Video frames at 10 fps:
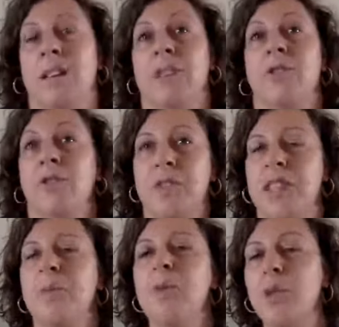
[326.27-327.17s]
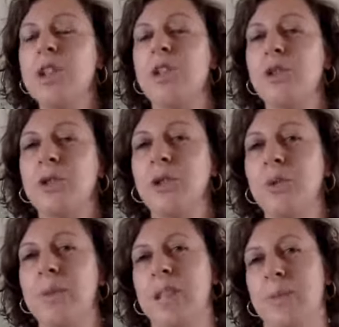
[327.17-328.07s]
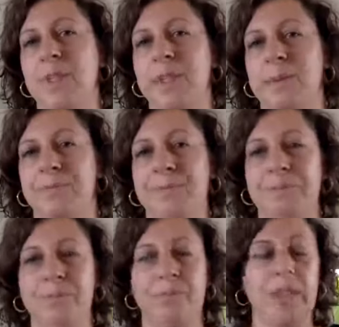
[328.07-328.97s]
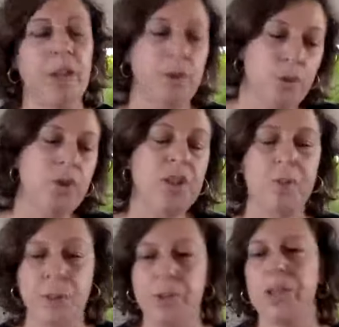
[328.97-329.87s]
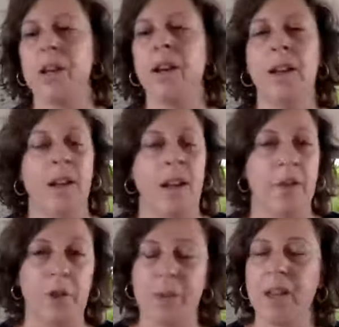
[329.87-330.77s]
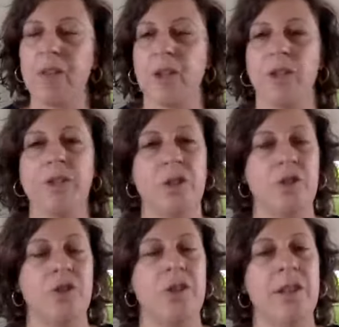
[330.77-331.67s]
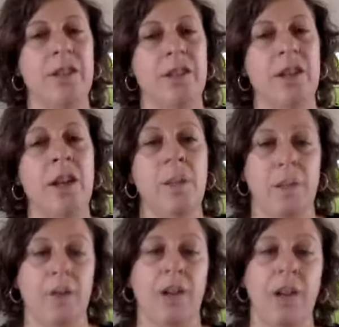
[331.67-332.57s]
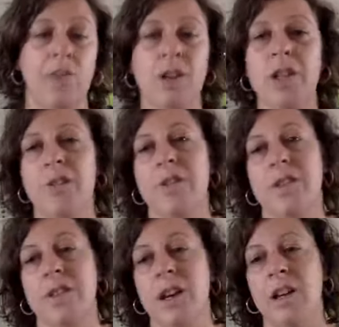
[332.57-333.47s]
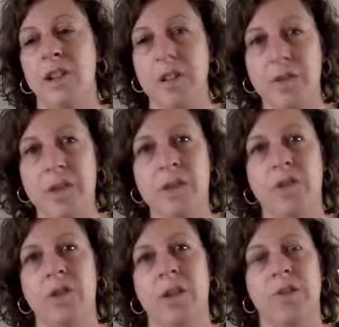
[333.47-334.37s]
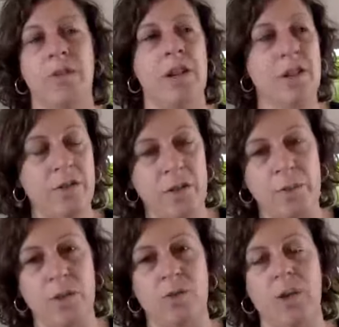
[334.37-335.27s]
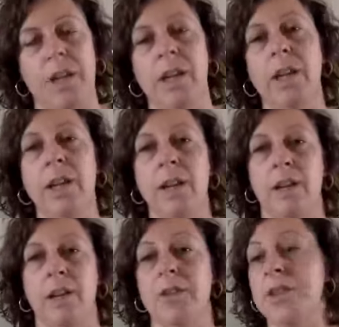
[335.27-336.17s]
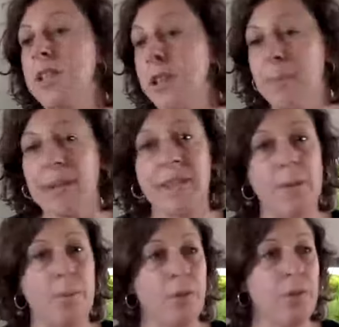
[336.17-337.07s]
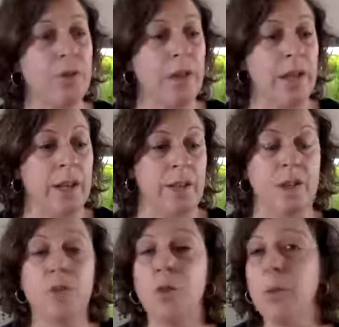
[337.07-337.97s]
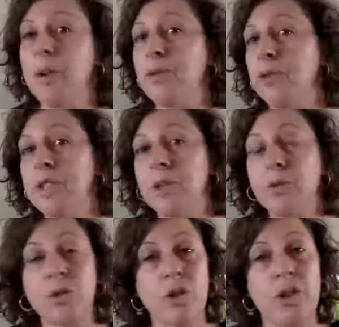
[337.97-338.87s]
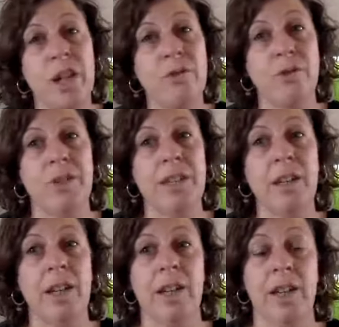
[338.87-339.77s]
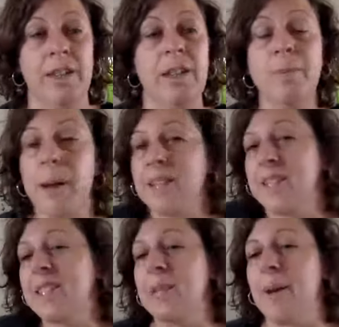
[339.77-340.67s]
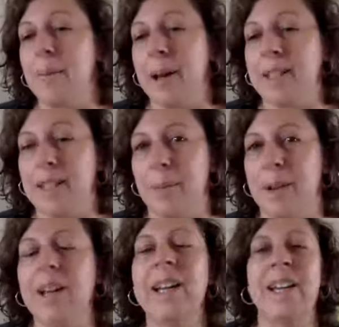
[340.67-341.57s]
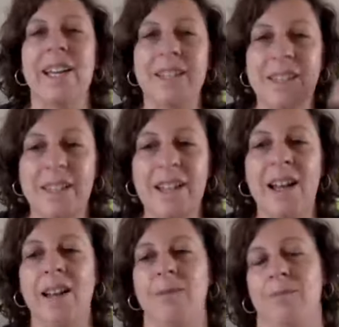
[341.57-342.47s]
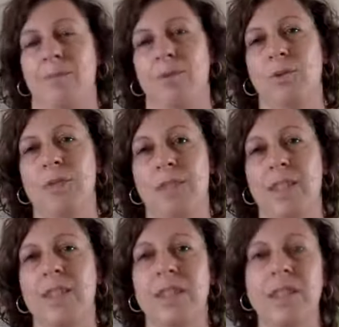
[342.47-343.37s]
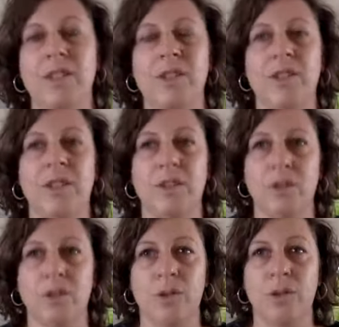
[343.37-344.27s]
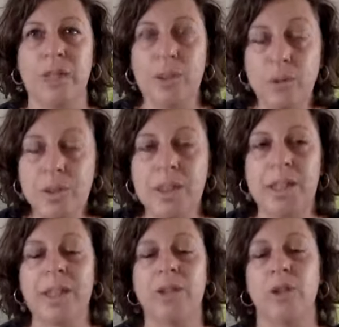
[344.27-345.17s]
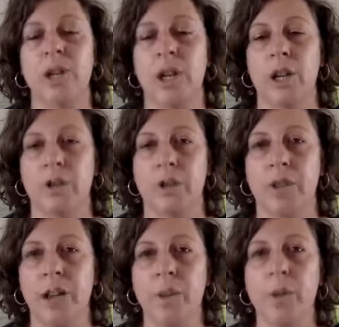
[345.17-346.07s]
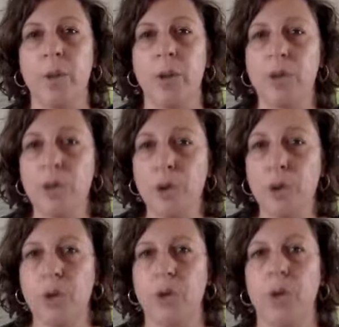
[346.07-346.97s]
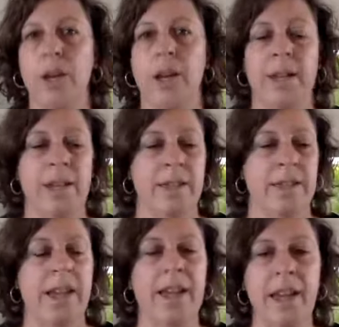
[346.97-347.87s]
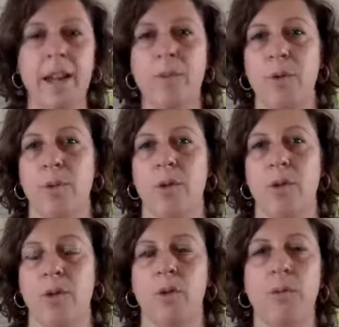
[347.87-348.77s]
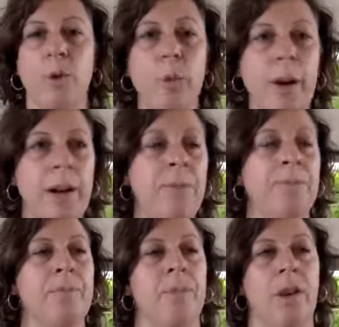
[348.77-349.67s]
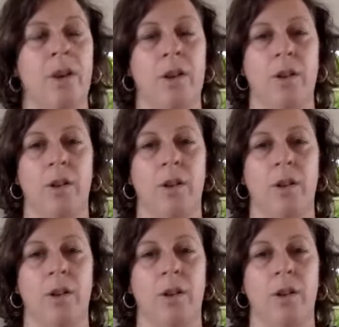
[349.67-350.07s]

est que finalement moi j'ai entendu mes limites Et du coup j'ai pu dire avec bienveillance, échanger et dire ben voilà, moi j'ai fait ça, j'ai fait ce que j'ai à faire, j'ai fait mes courriers, si je n'ai pas de réponse, si je ne peux pas fournir tout ce que j'ai à fournir, il y a une partie qui ne m'appartient pas. Et c'est là où c'est intéressant d'écouter, de, vraiment prendre du recul, c'est à quel moment on ne peut pas euh,